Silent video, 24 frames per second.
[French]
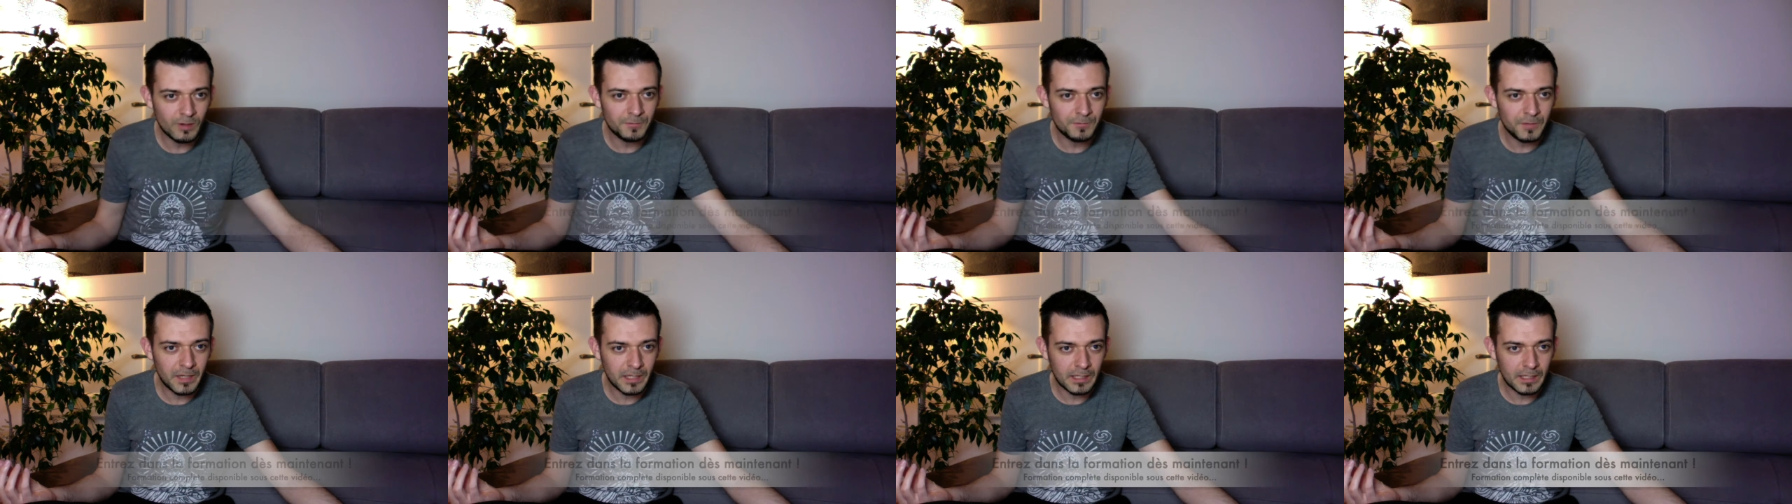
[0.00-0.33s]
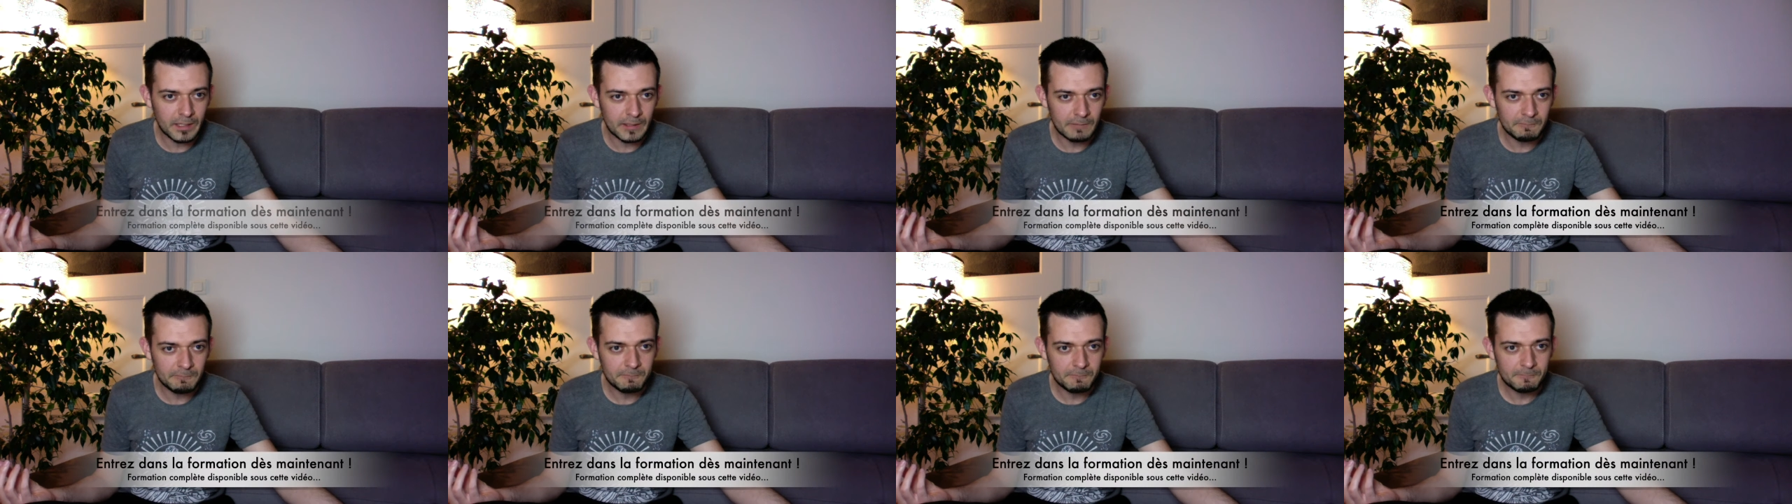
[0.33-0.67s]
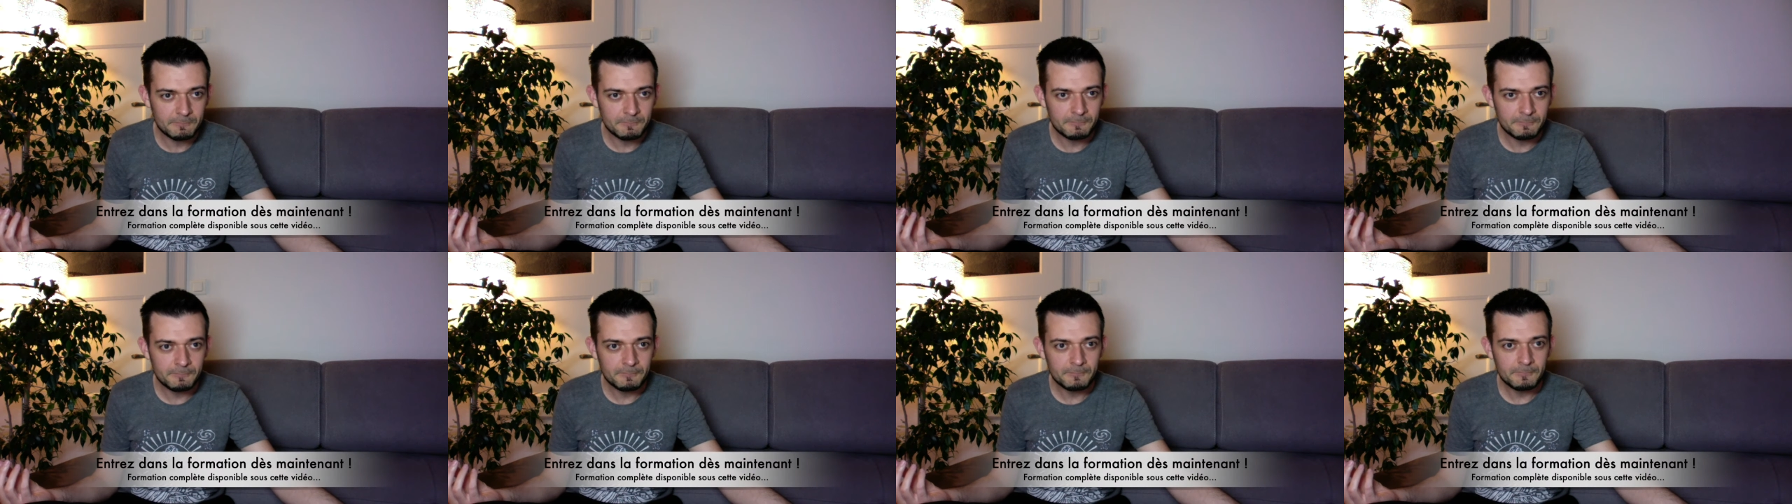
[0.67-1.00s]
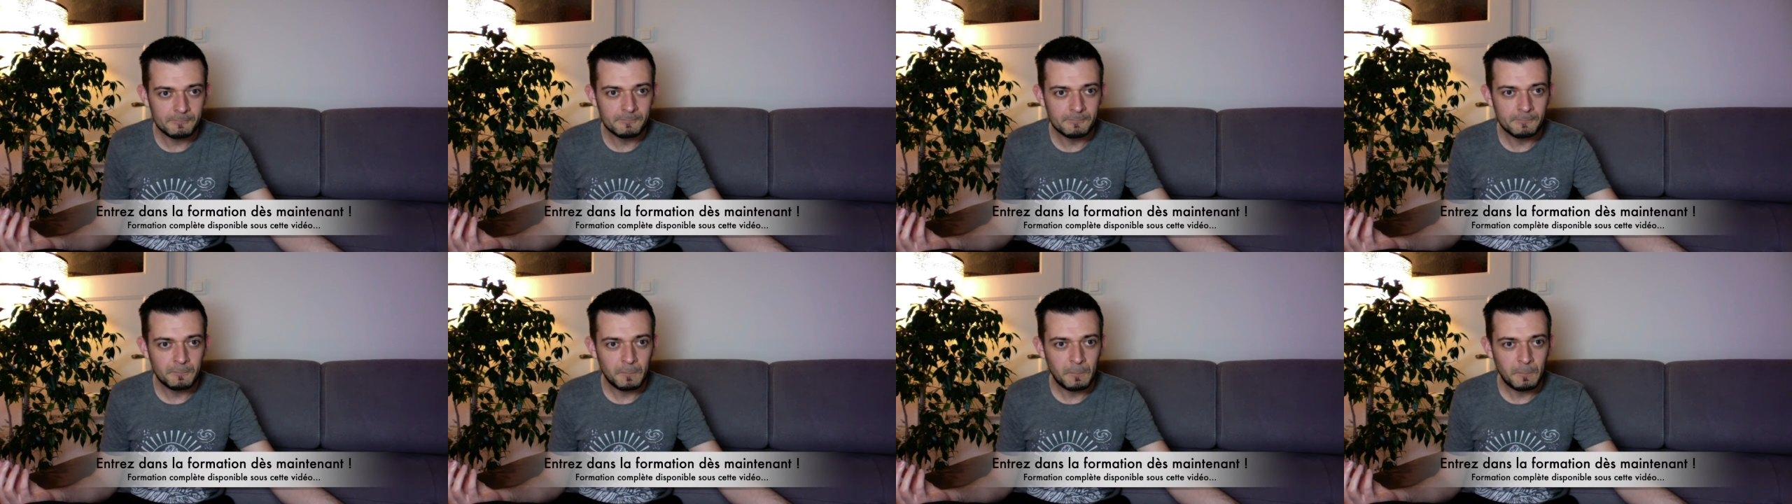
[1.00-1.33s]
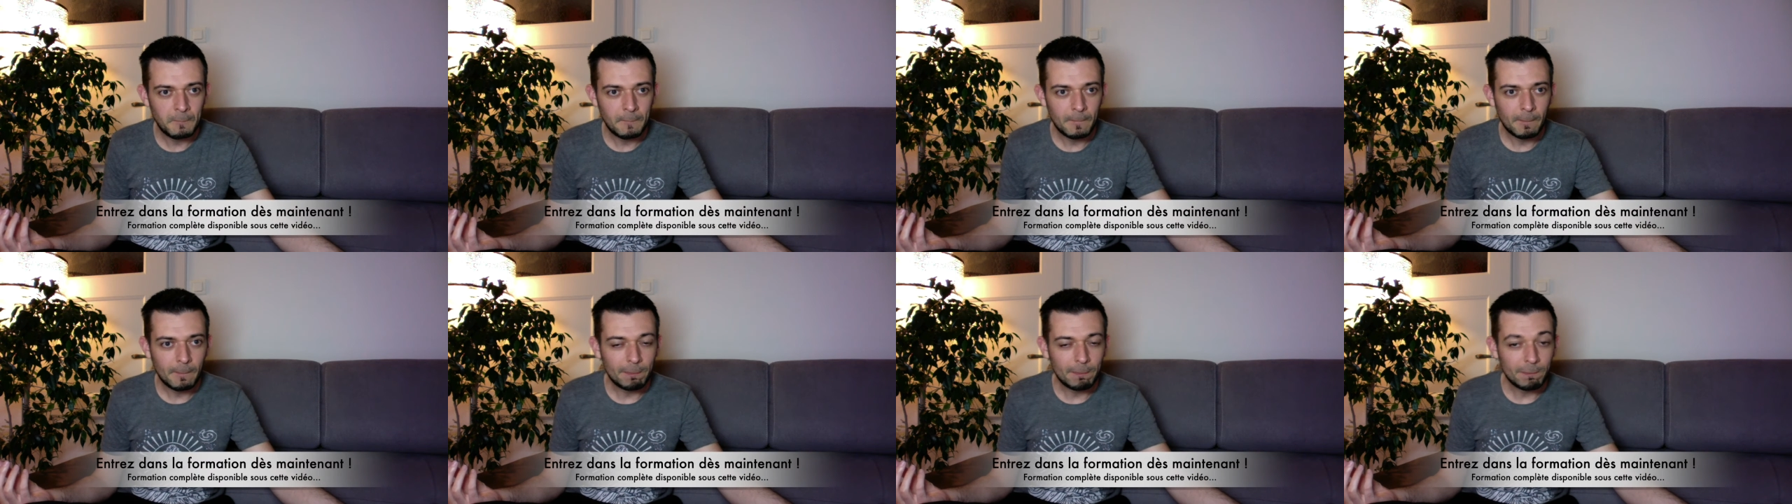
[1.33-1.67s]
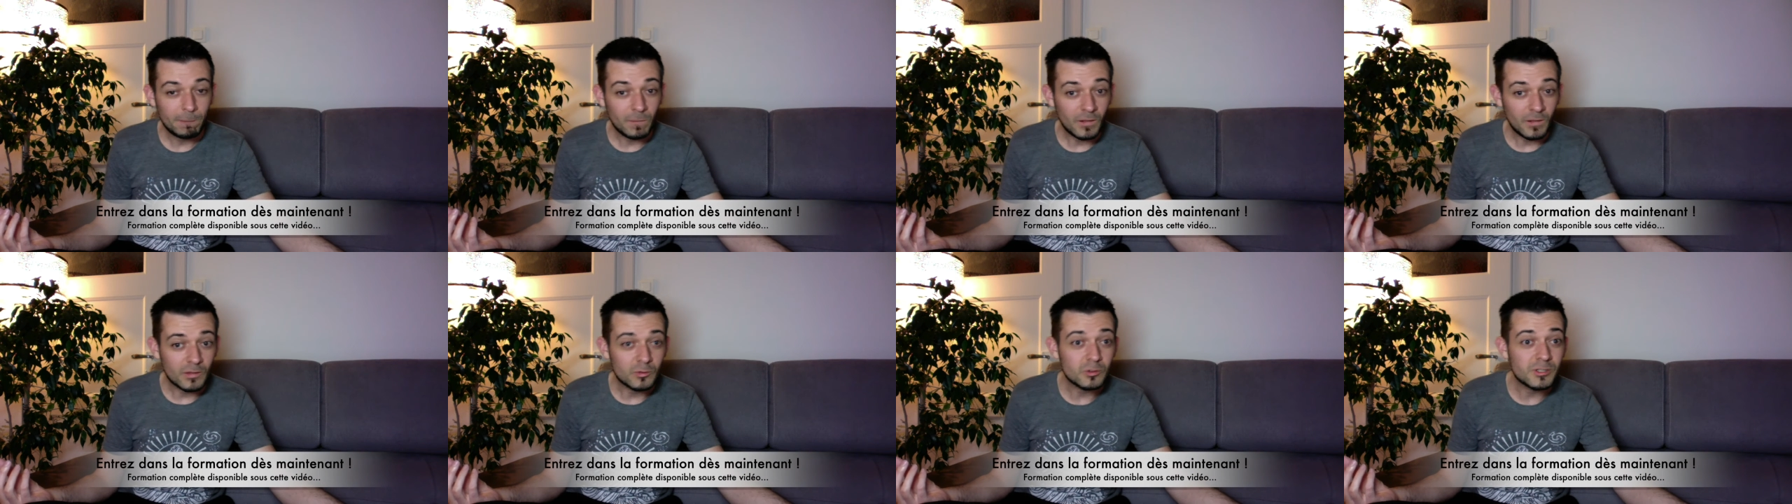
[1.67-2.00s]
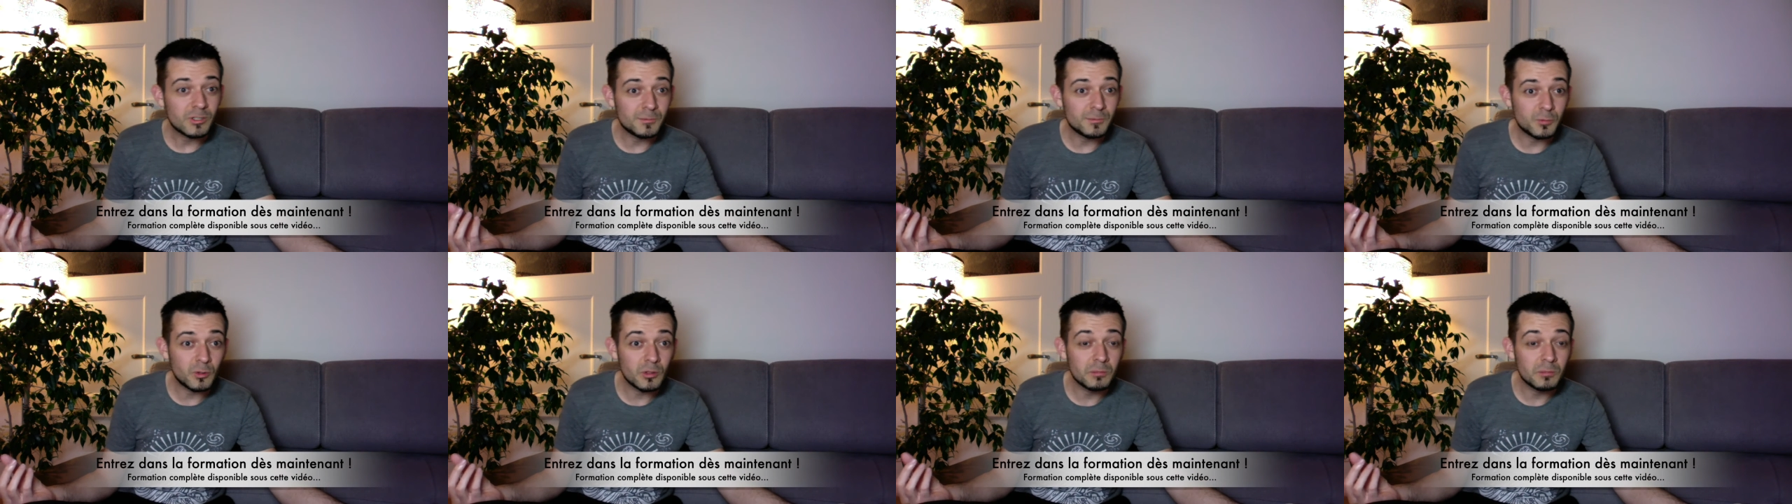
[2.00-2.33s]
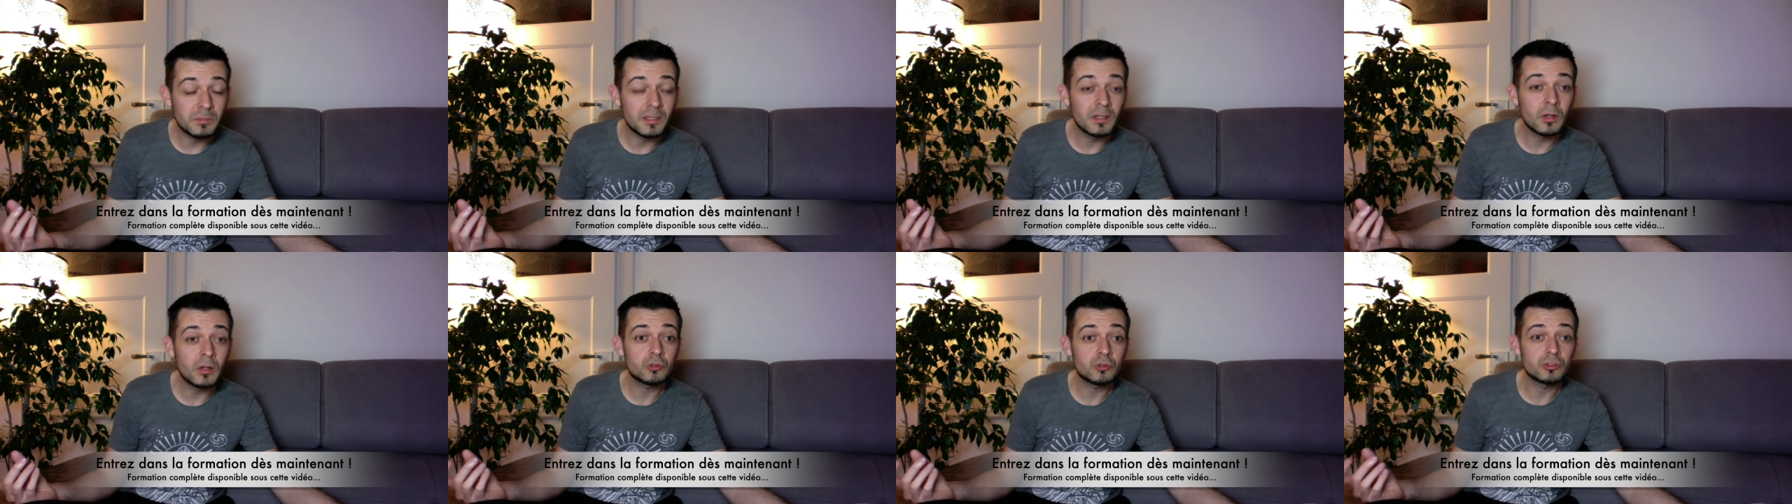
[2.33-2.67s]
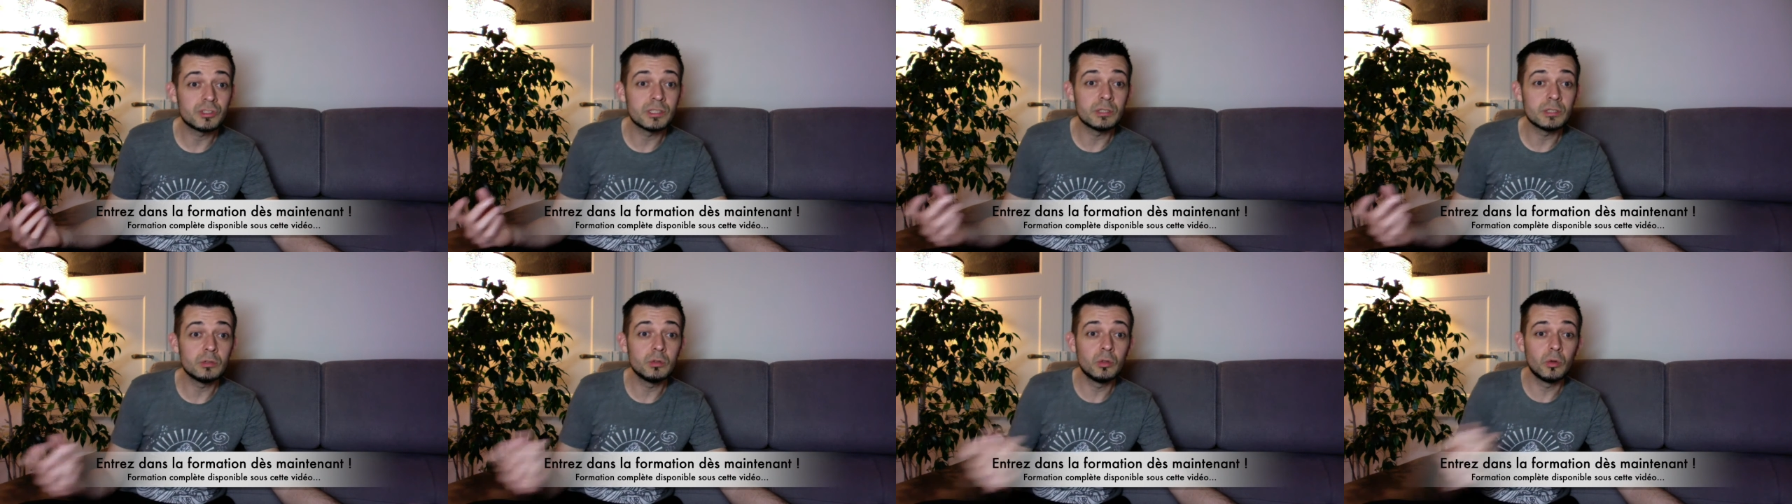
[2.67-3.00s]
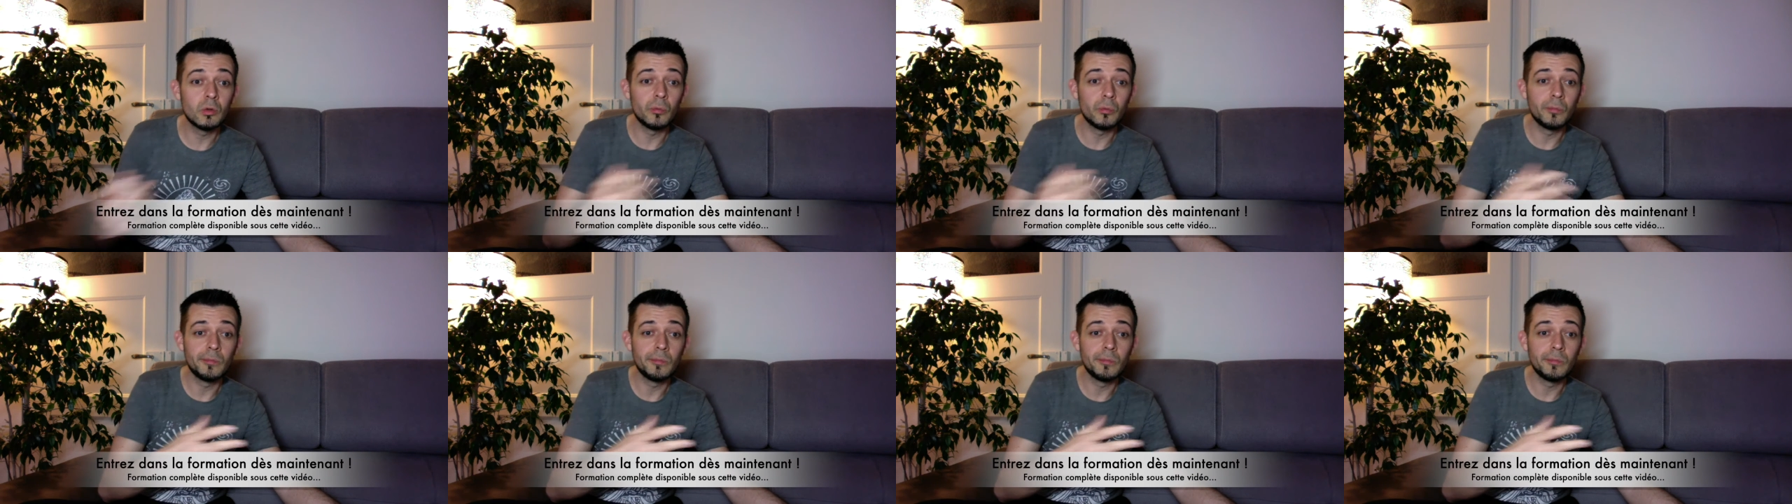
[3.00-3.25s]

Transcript: faire. Donc il faut le mélange des deux.